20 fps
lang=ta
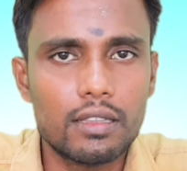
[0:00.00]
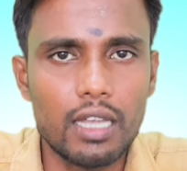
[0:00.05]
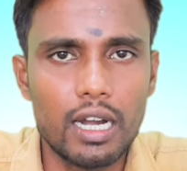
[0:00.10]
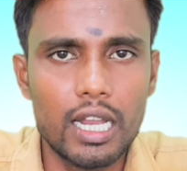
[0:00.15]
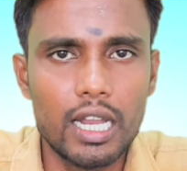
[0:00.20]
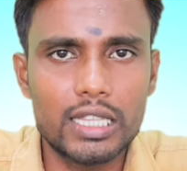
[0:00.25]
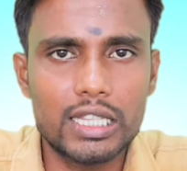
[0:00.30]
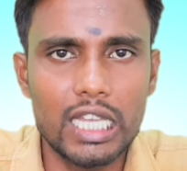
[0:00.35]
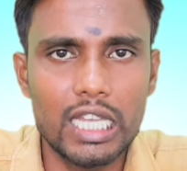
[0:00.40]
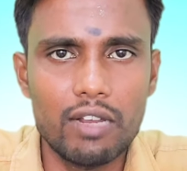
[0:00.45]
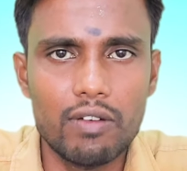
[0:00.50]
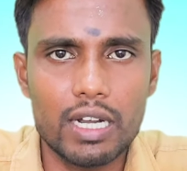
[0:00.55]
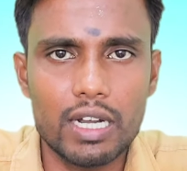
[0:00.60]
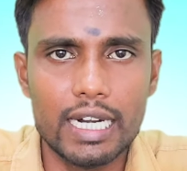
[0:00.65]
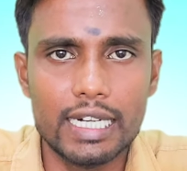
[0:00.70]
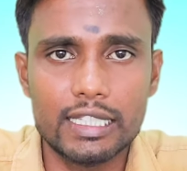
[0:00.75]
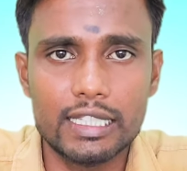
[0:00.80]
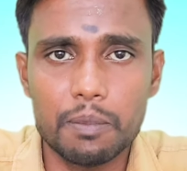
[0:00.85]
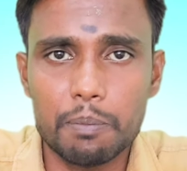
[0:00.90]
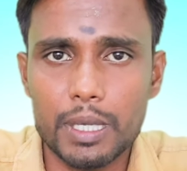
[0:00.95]
தெல்ல
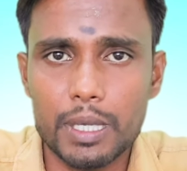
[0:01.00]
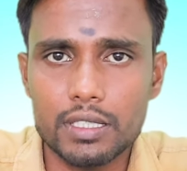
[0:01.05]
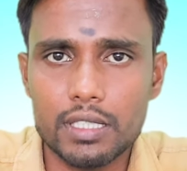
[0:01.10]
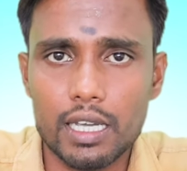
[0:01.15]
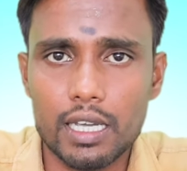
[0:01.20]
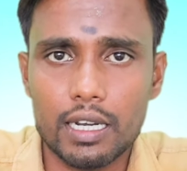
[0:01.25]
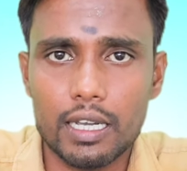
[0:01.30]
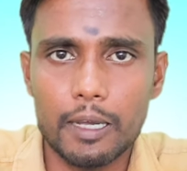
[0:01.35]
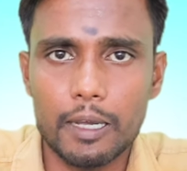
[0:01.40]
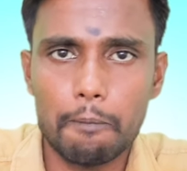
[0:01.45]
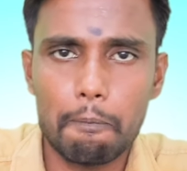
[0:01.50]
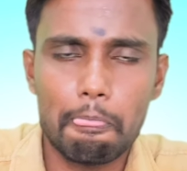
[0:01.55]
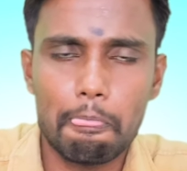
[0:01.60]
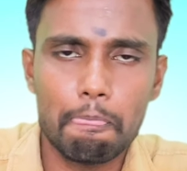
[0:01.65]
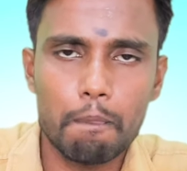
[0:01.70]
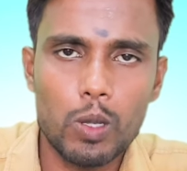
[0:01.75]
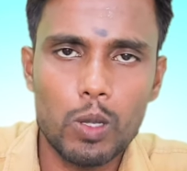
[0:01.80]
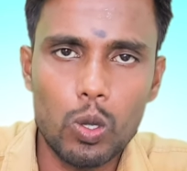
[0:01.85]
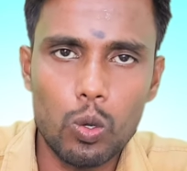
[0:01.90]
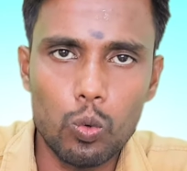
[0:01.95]
தெளிவாக எடுத்து போய் சேர்க்க
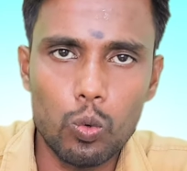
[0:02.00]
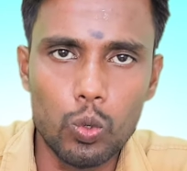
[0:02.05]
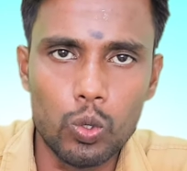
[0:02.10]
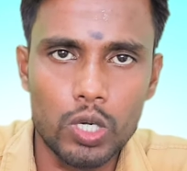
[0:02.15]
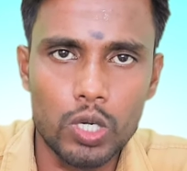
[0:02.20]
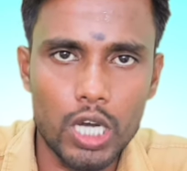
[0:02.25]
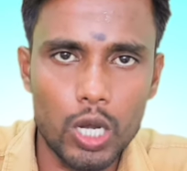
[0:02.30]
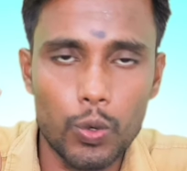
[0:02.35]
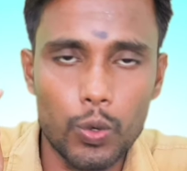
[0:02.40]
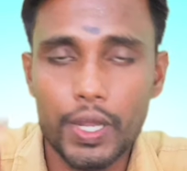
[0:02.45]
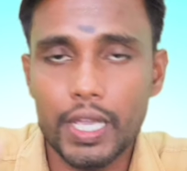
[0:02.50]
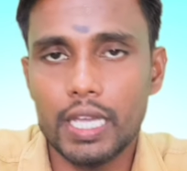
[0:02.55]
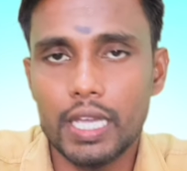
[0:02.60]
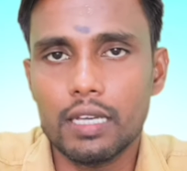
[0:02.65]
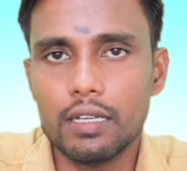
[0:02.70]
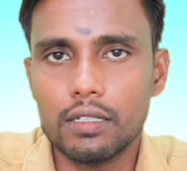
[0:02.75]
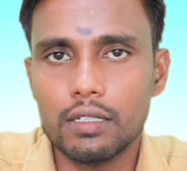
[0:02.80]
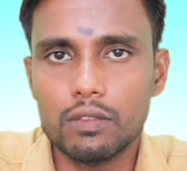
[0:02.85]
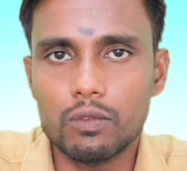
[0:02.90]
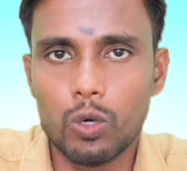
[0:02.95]
உங்களுடைய
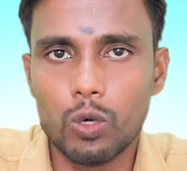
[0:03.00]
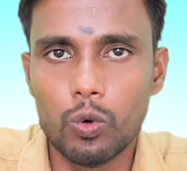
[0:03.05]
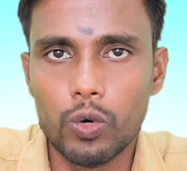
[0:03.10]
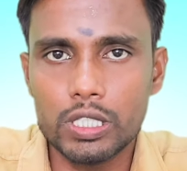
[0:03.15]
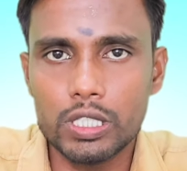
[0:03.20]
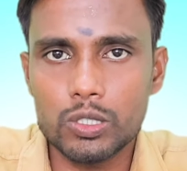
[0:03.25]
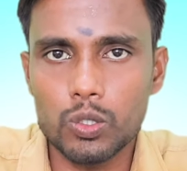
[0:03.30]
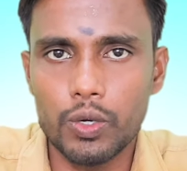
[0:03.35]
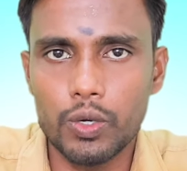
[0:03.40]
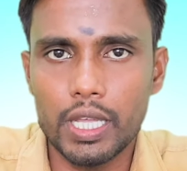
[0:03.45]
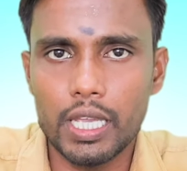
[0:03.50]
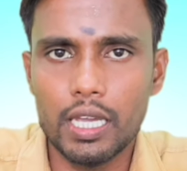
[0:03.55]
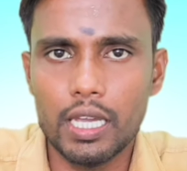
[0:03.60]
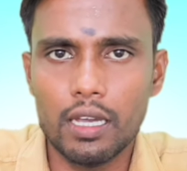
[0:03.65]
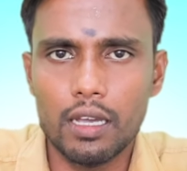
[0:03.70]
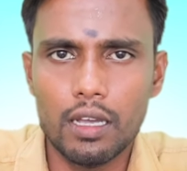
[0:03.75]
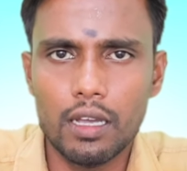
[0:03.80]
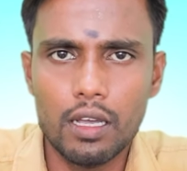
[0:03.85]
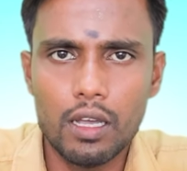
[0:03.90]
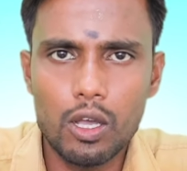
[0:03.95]
ஒவ்வொருத்தருடைய
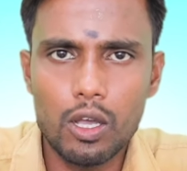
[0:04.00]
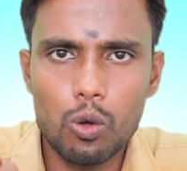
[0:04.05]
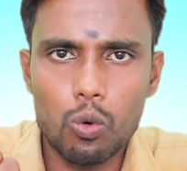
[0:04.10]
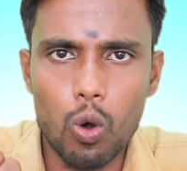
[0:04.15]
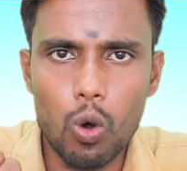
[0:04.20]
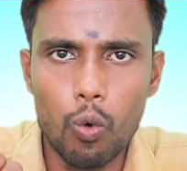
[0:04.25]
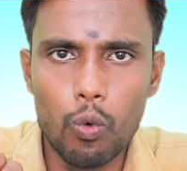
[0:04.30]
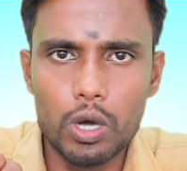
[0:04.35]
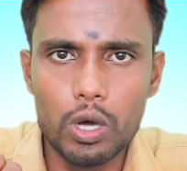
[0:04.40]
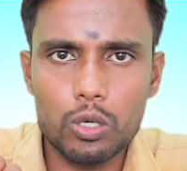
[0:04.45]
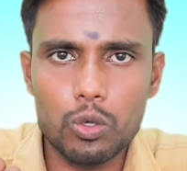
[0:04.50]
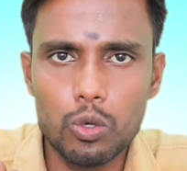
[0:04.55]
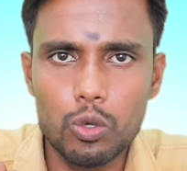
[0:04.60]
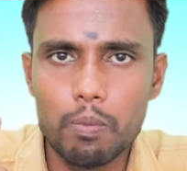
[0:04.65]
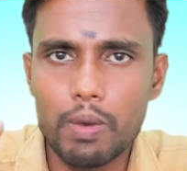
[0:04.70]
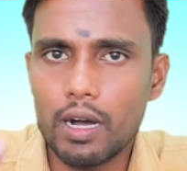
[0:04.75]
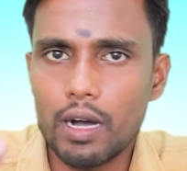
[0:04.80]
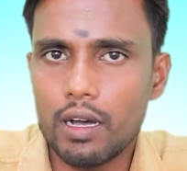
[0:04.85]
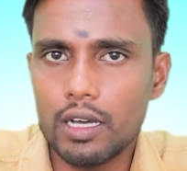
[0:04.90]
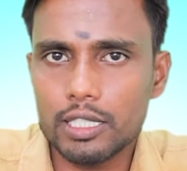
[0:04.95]
ஒவ்வொரு
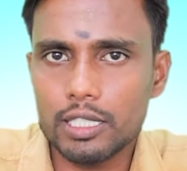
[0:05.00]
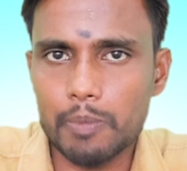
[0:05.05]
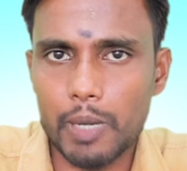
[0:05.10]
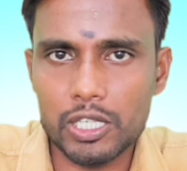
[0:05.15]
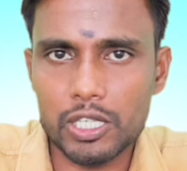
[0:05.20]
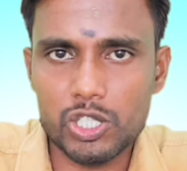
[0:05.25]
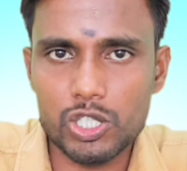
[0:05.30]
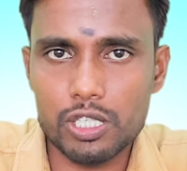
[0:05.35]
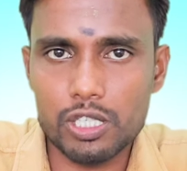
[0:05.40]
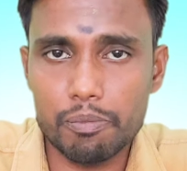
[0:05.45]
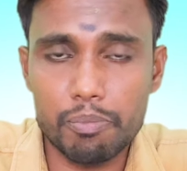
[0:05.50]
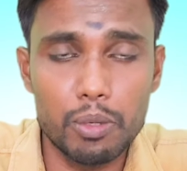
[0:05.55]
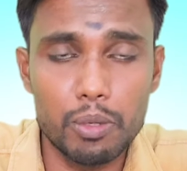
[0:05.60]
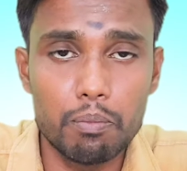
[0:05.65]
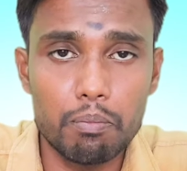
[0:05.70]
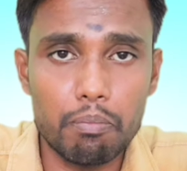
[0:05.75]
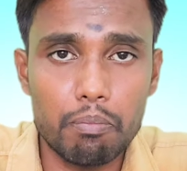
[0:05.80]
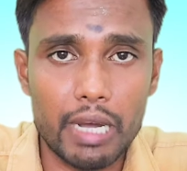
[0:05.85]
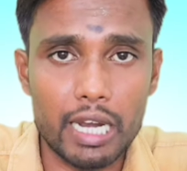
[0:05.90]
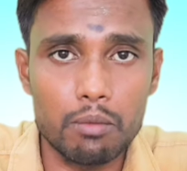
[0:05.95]
ரூபா
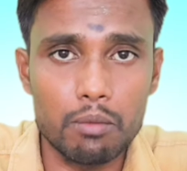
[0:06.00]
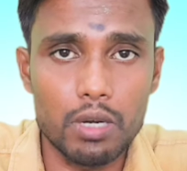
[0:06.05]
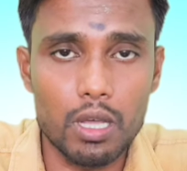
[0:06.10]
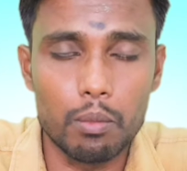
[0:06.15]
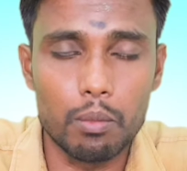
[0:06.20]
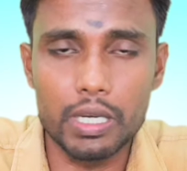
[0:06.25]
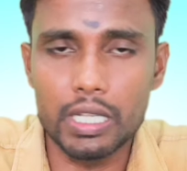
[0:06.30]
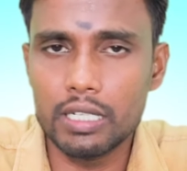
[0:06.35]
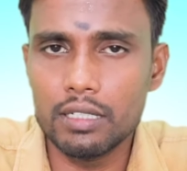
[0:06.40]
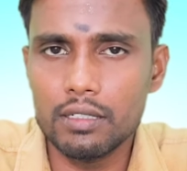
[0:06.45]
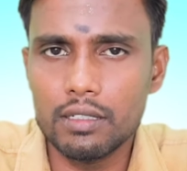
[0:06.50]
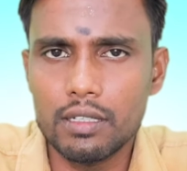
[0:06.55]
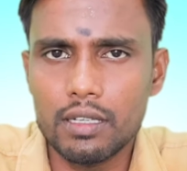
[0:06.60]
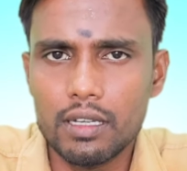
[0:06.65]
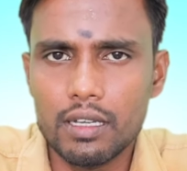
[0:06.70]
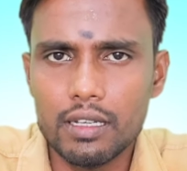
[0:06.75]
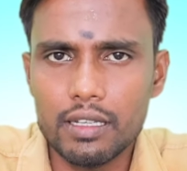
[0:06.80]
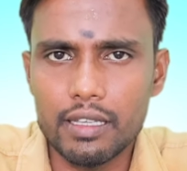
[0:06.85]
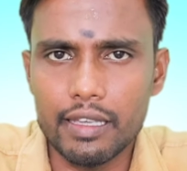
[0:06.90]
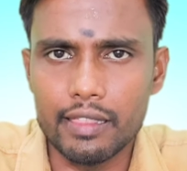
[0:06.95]
ஸ்பான்சர்ஷிப்பும் பயன்படும் அப்படின்னு
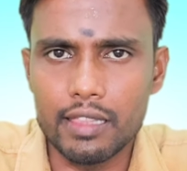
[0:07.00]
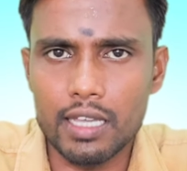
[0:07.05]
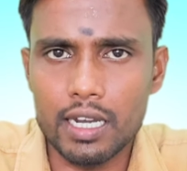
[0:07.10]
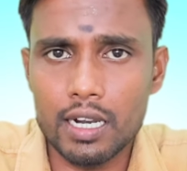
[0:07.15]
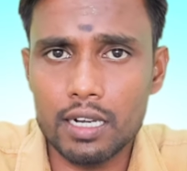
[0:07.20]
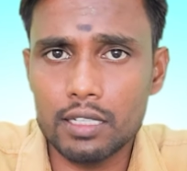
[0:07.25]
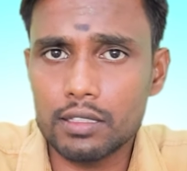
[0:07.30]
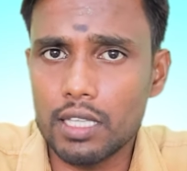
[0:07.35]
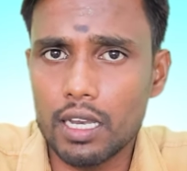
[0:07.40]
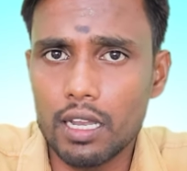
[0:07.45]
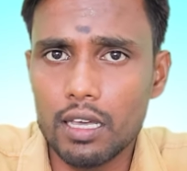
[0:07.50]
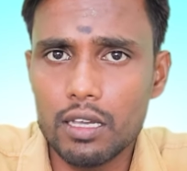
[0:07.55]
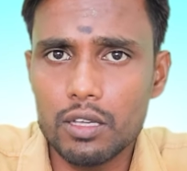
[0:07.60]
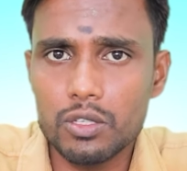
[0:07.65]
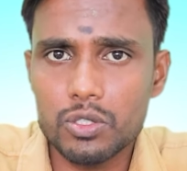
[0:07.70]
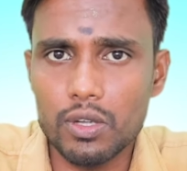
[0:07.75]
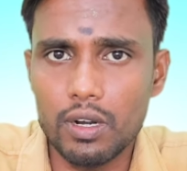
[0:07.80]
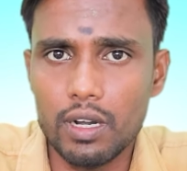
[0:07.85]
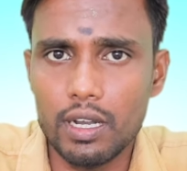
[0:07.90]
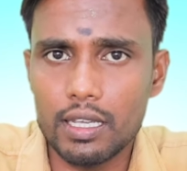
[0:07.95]
இந்த நேரத்தில்
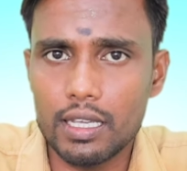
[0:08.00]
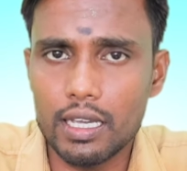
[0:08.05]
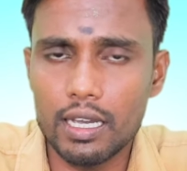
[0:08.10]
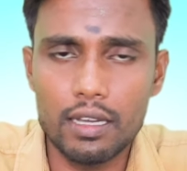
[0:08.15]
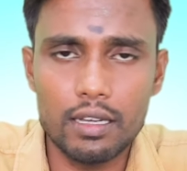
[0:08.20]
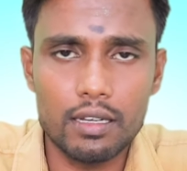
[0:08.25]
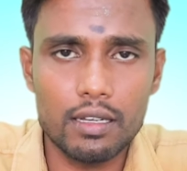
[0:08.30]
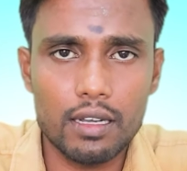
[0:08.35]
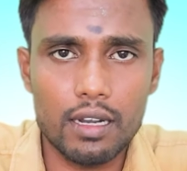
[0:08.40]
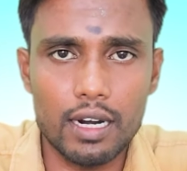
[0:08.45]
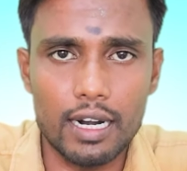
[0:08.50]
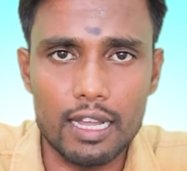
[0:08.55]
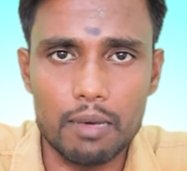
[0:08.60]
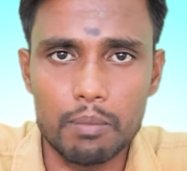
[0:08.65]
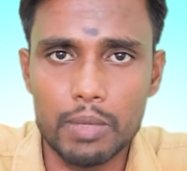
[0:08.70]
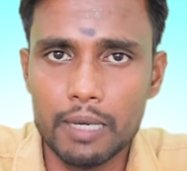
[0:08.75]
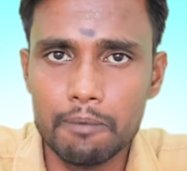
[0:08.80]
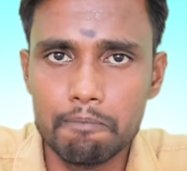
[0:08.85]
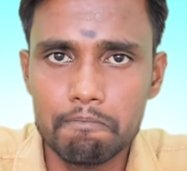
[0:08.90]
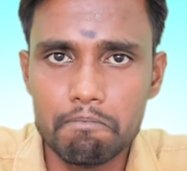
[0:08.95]
சொல்லிக்க
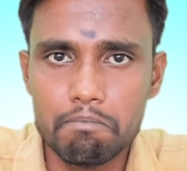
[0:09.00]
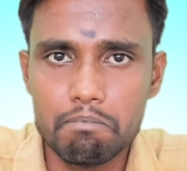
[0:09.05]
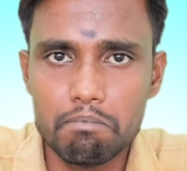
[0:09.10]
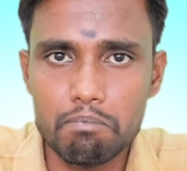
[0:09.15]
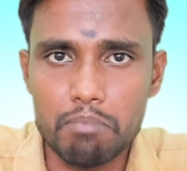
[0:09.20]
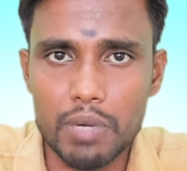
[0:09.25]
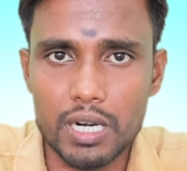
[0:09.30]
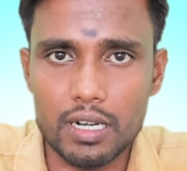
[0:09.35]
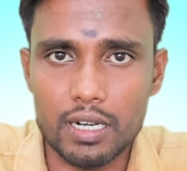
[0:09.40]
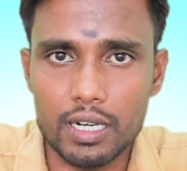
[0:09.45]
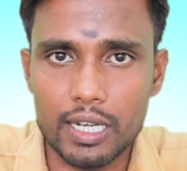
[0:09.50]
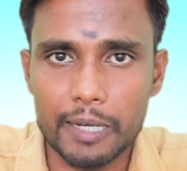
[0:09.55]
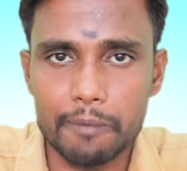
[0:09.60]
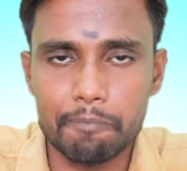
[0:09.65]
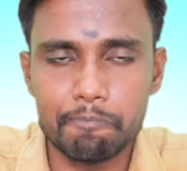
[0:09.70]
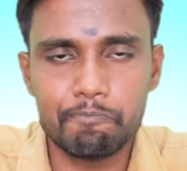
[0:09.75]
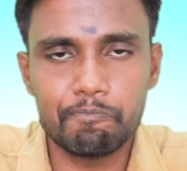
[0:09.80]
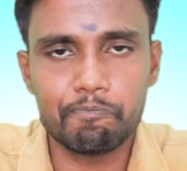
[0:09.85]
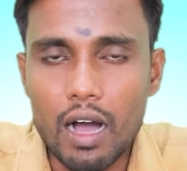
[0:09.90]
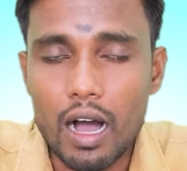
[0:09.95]
கடமை
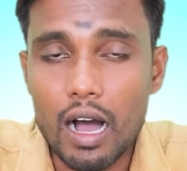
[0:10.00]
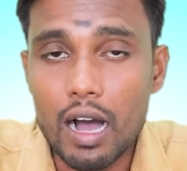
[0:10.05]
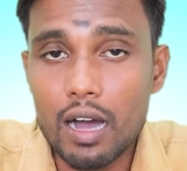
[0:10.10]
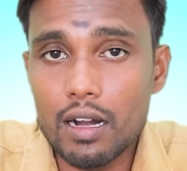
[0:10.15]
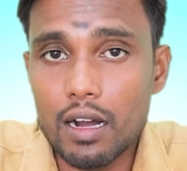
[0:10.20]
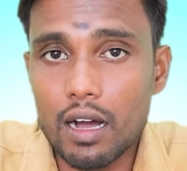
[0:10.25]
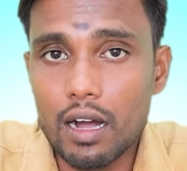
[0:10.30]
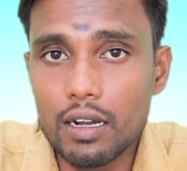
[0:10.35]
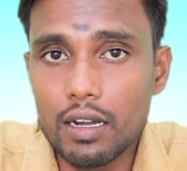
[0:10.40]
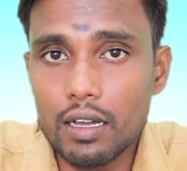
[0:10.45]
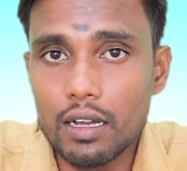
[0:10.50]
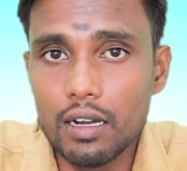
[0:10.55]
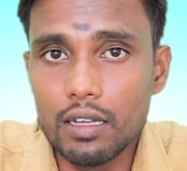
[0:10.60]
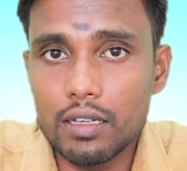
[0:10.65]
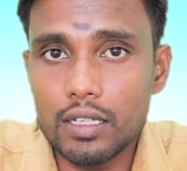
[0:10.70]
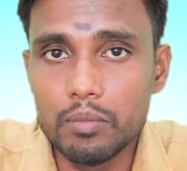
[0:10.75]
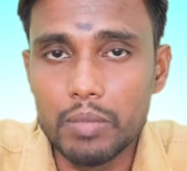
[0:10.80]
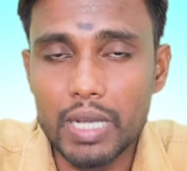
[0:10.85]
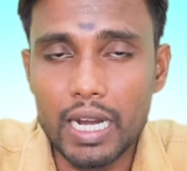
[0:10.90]
பட்டிருக்கேன் ஆறு ஆண்டுகளுக்கு